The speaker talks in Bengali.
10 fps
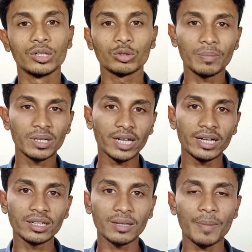তো আপনার
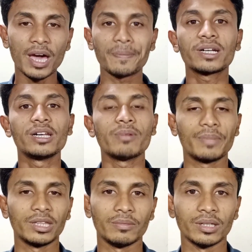টাইটেলটা
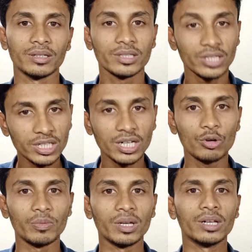পারফেক্টলিভাবে দিবেন চেষ্টা
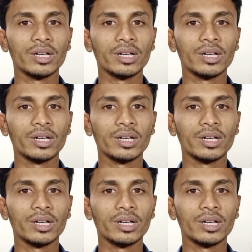করবেন